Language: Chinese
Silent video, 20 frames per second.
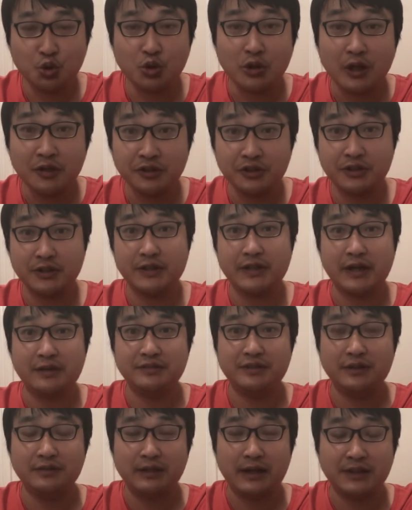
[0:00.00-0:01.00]
当时这个
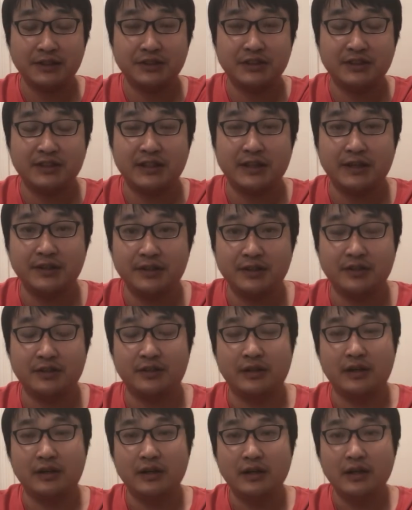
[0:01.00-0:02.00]
杨江他是怎样一个
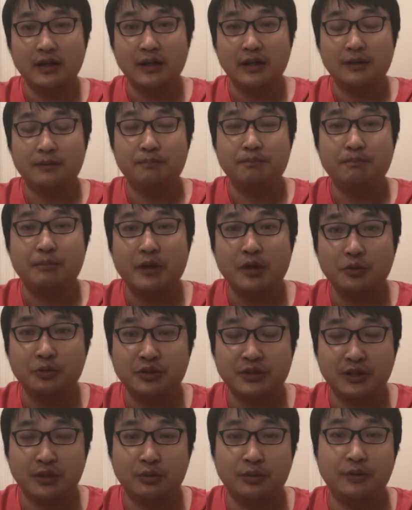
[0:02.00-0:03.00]
人呢？没有
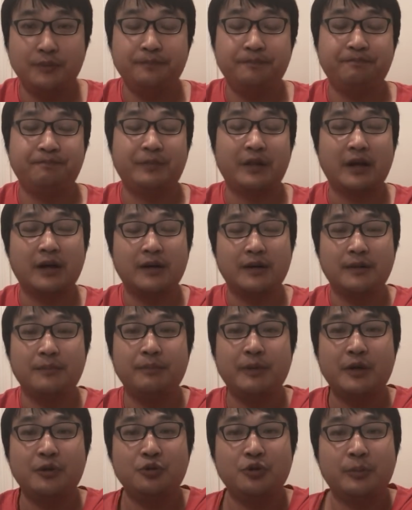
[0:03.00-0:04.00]
结婚啊，
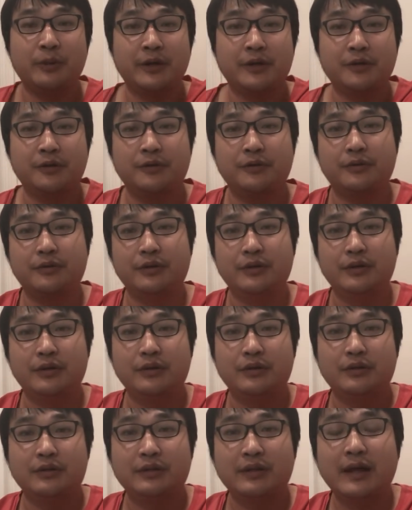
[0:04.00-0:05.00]
没有女朋友，
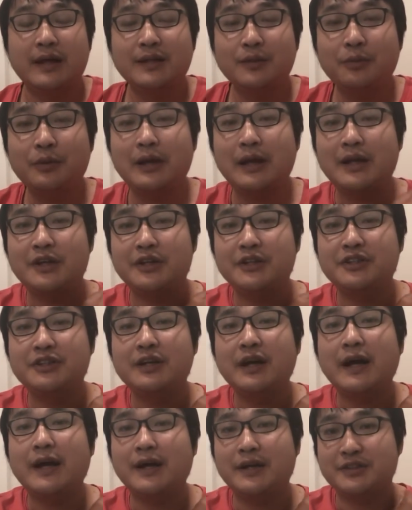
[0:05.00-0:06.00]
他的未来人
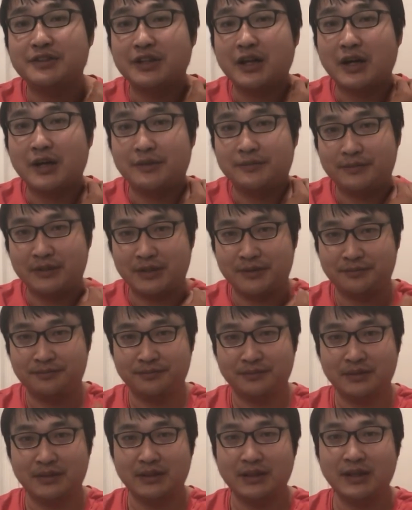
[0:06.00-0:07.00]
生还很长啊，
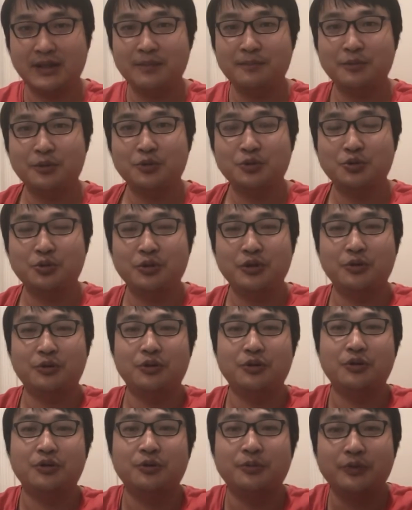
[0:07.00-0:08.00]
更不用说
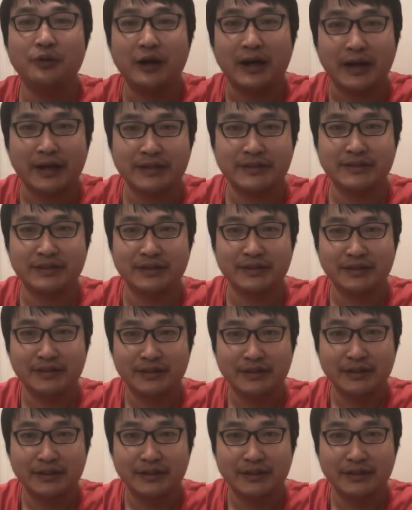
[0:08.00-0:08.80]
有有有没有孩子了。